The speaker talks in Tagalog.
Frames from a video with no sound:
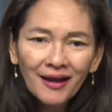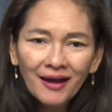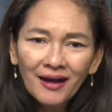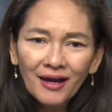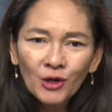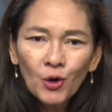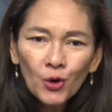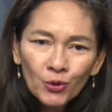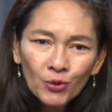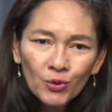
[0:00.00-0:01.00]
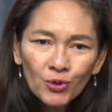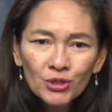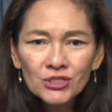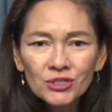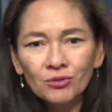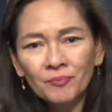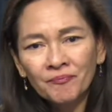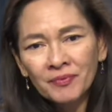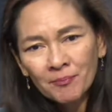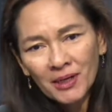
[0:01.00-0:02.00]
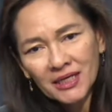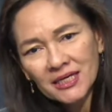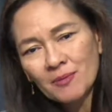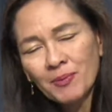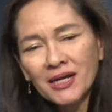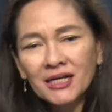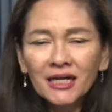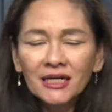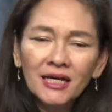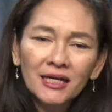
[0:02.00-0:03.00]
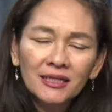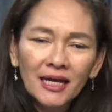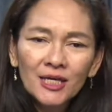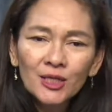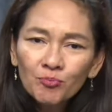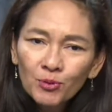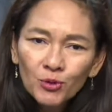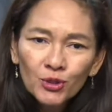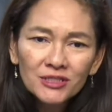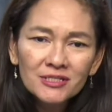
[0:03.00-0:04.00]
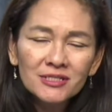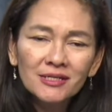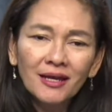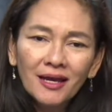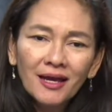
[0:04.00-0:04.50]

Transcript: uh, caucus, yung paghingi pa ng dagdag na inputs